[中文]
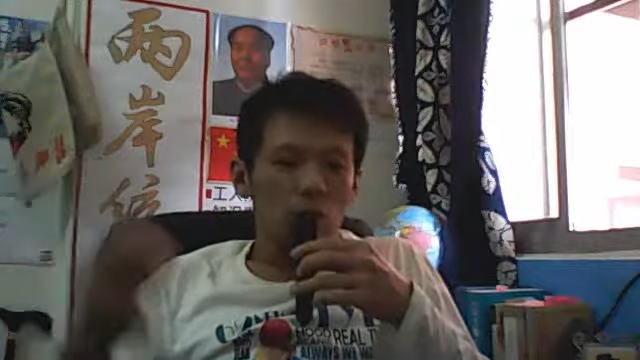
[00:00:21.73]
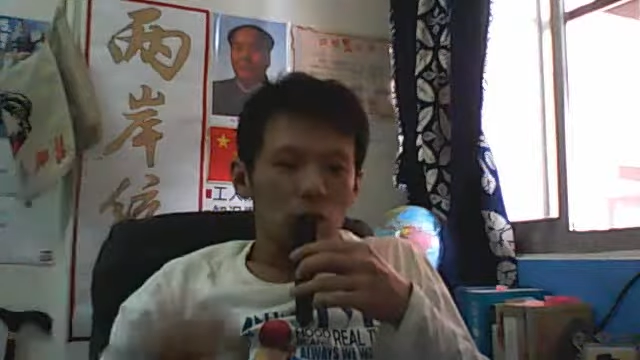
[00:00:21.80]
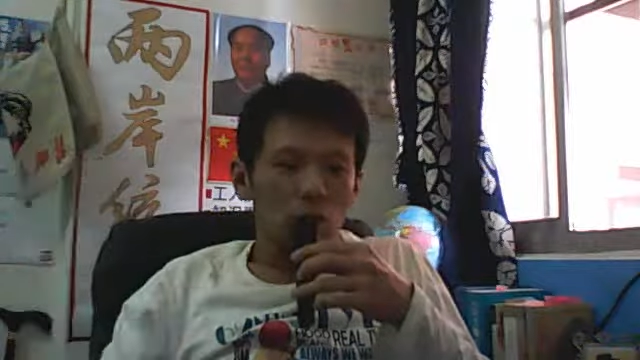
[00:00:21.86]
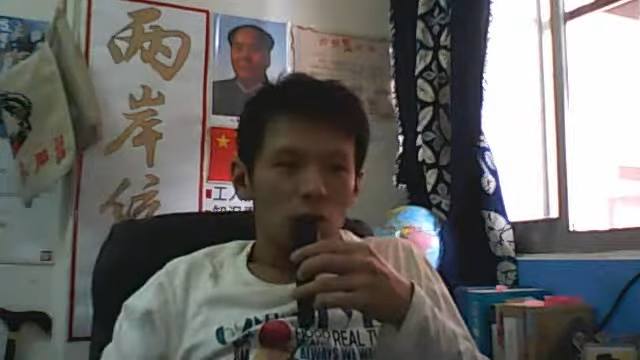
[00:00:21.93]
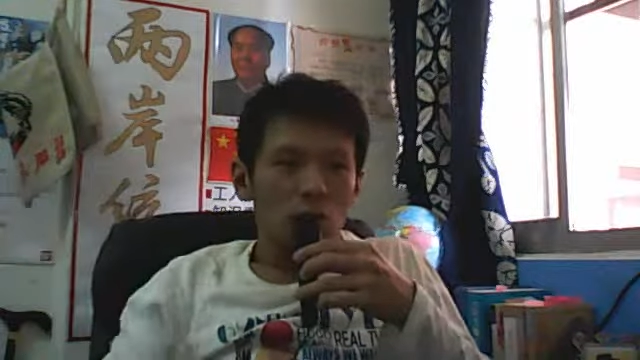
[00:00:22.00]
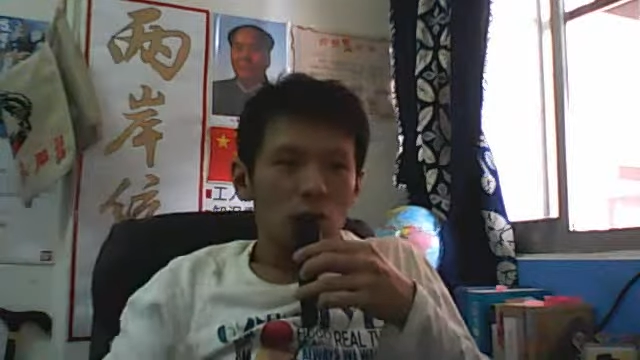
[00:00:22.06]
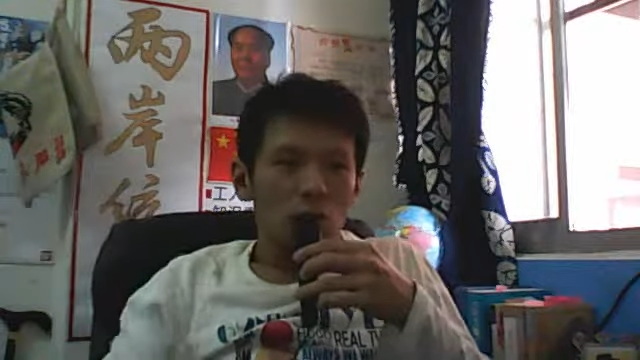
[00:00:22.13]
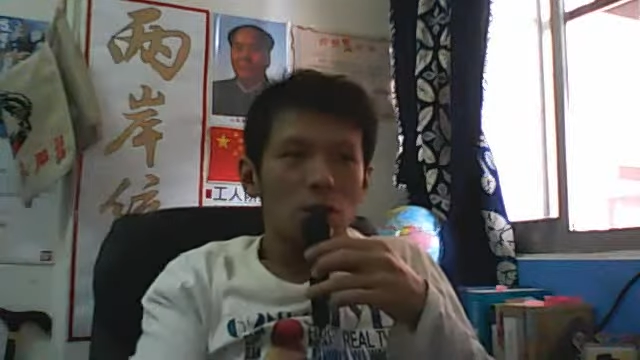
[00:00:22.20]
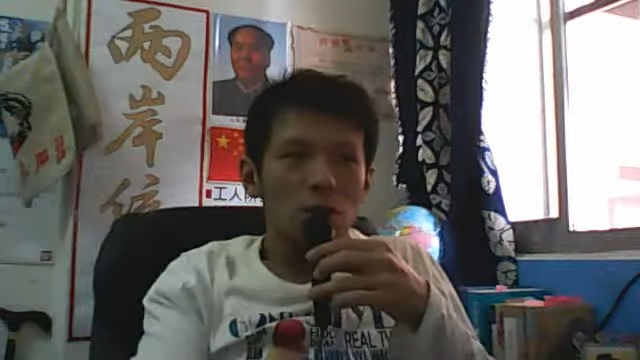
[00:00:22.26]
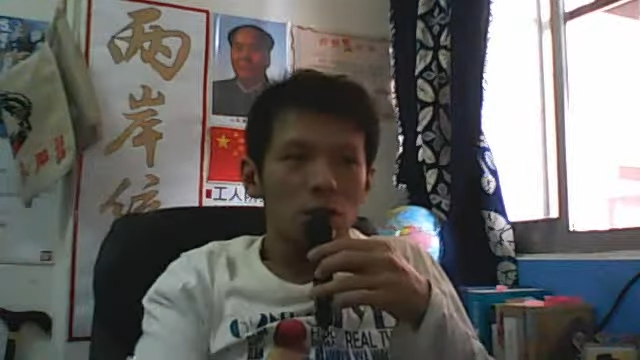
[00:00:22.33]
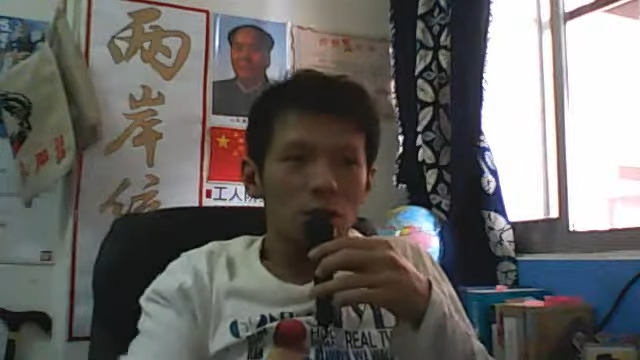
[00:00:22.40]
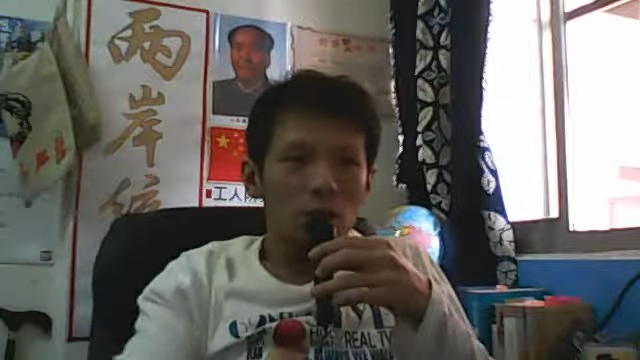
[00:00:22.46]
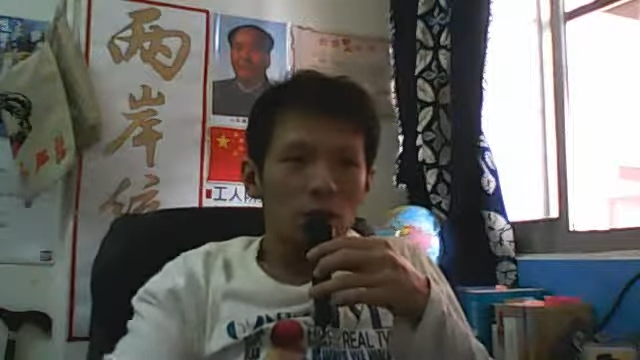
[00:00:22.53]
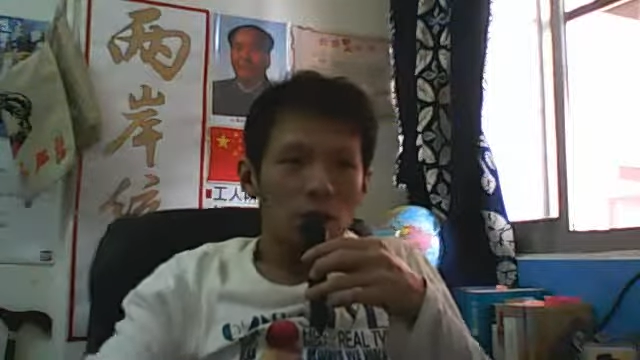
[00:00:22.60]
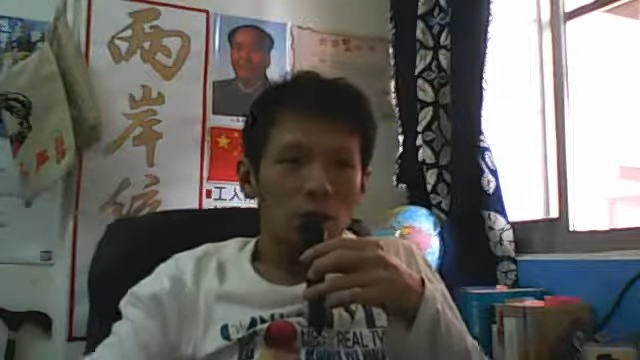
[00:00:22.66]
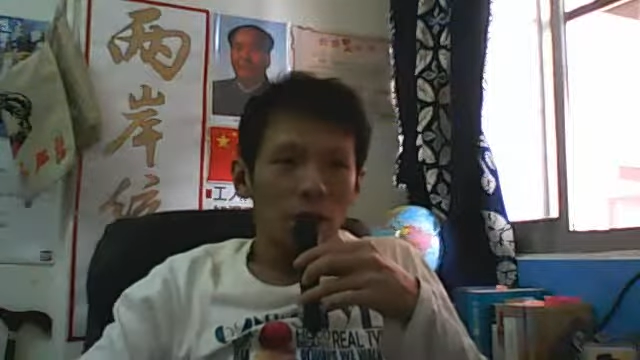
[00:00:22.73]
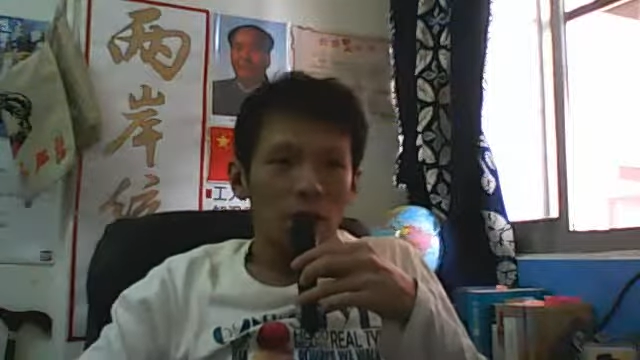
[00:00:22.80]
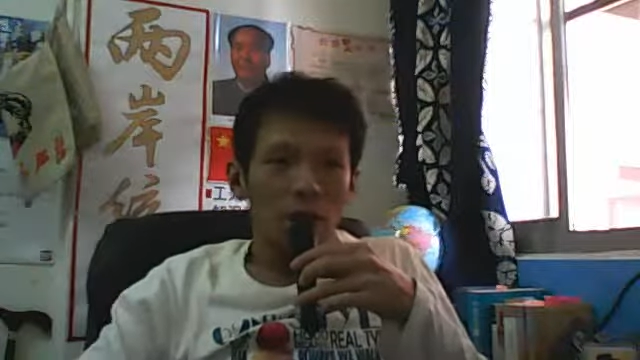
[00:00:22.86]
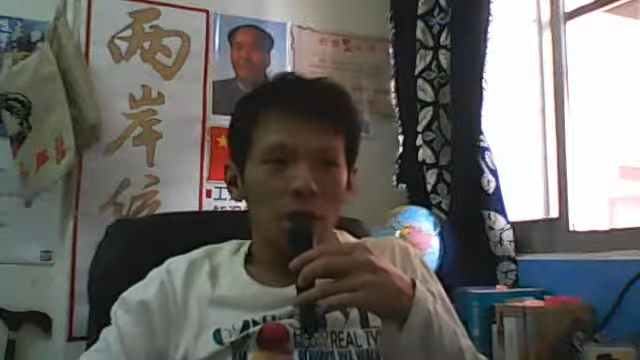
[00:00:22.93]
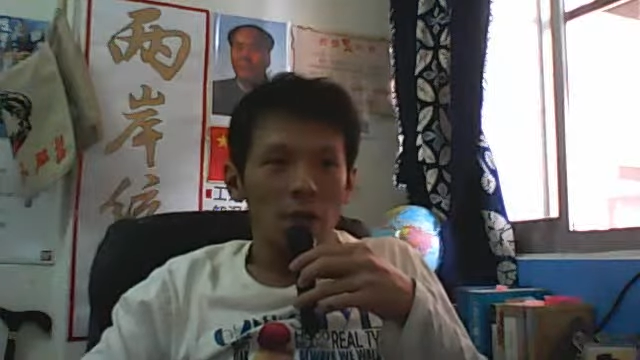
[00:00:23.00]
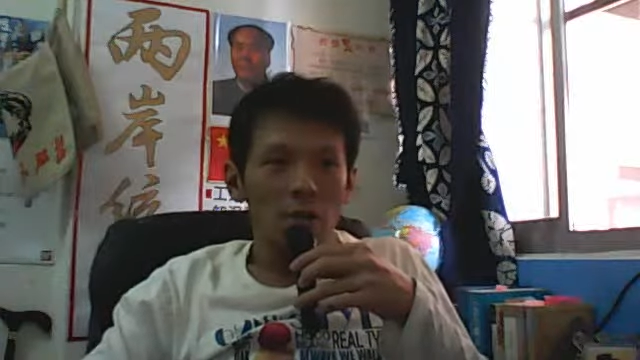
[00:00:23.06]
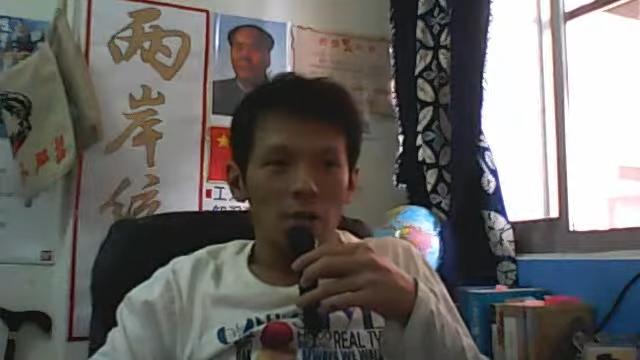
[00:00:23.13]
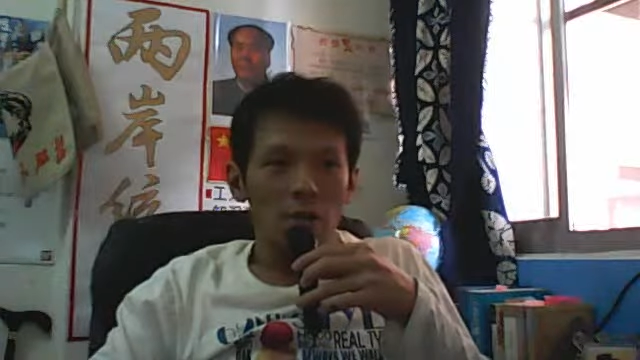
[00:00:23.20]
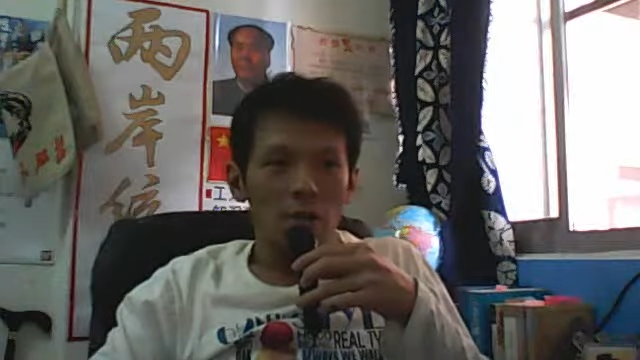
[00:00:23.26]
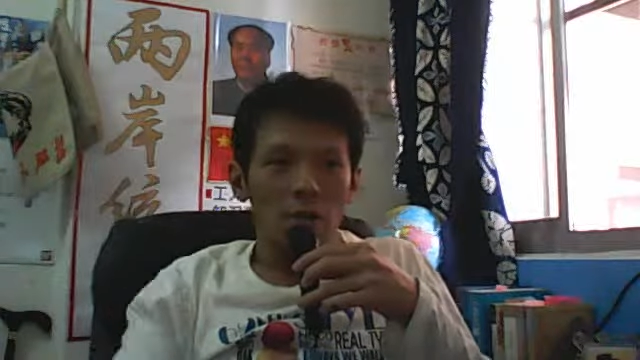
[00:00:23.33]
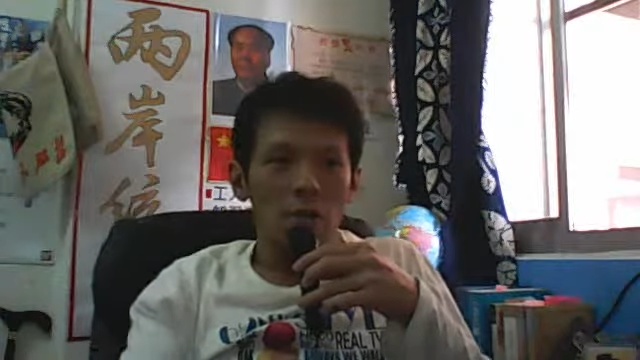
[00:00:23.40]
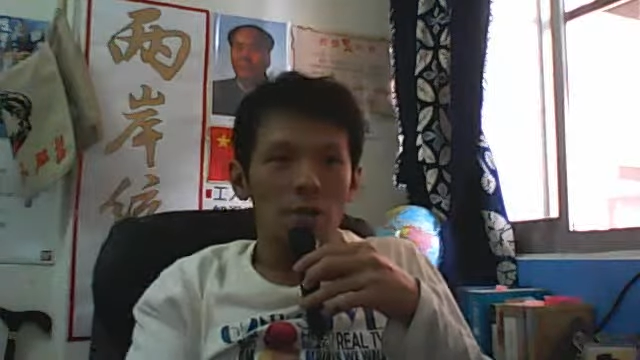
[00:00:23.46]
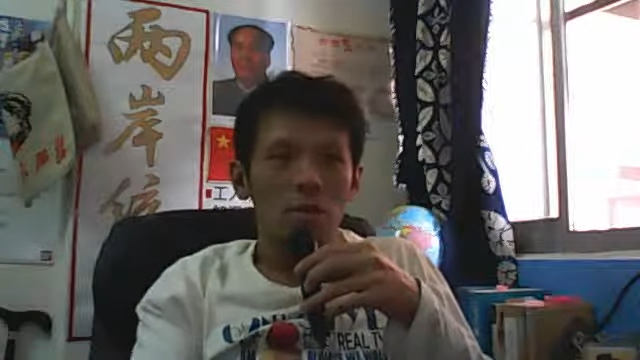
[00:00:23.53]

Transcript: 我就把那个抽屉这样打开吧，